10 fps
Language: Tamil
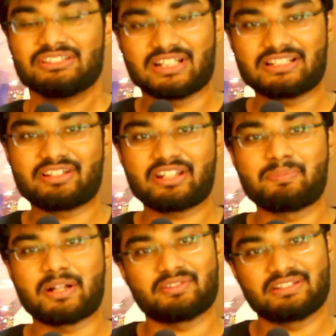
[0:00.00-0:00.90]
ஸோ அது
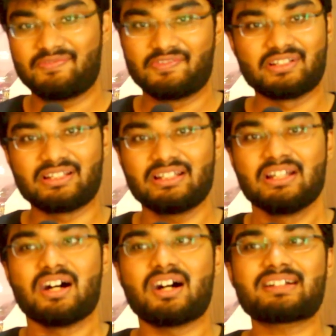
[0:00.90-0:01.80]
வரைக்கும் படம் வந்து ஃபுல்லு
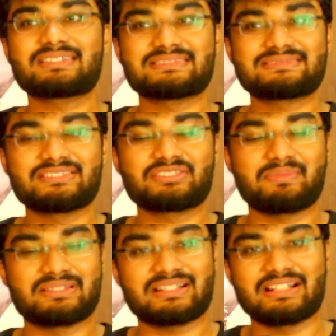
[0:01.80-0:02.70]
ஆகஸ்ட் சிக்ஸ்டீன்த்
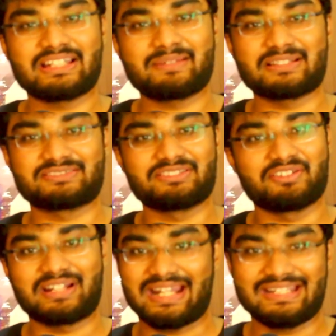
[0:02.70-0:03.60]
நம்ம தேட்டர் டிக்கெட் பிரைஸ் வந்து
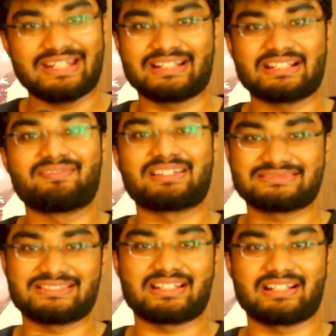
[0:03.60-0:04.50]
ஒரு நைன்டி நைன் தான்
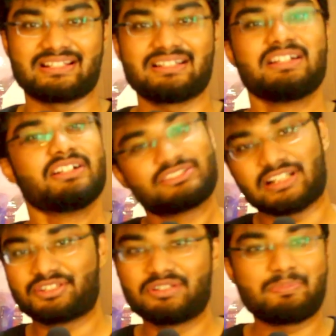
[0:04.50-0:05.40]
வெனஸ்டேங்கிறனால ஸோ
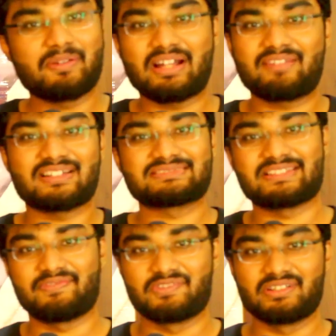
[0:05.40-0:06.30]
அதுவும் இப்போவே
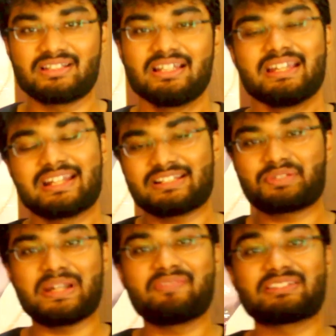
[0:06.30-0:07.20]
அட்வான்ஸ்லேயே ஃபுல்லு கிட்டத்தட்ட
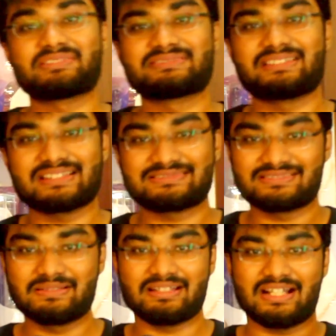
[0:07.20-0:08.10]
டுவெண்ட்டி ஃபைவ் தௌசண்ட் டிக்கெட்ஸ்
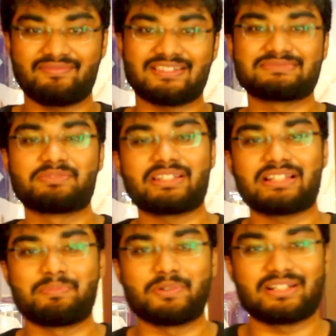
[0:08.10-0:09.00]
வந்து அட்வான்ஸ்
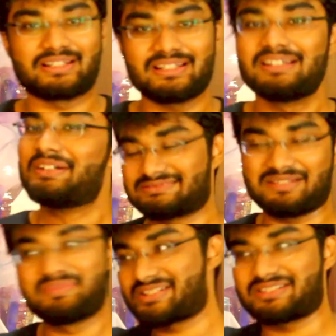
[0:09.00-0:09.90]
புக்கிங்லேயே போயிருக்கு
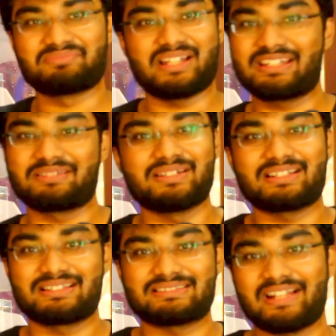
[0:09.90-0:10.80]
செலிப்ரேஷன் பயங்கரமாக
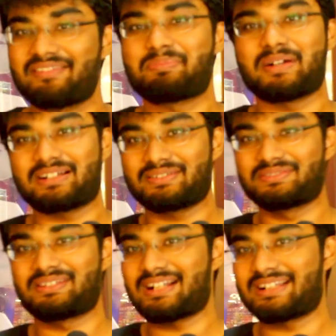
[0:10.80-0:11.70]
இருக்குது தலைவரை
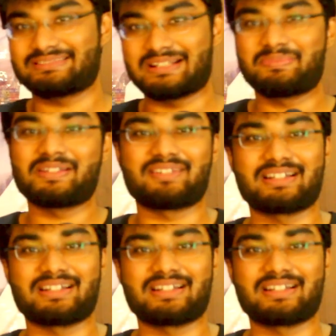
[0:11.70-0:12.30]
பார்க்கணுங்கன்னா இத்தனை பேர்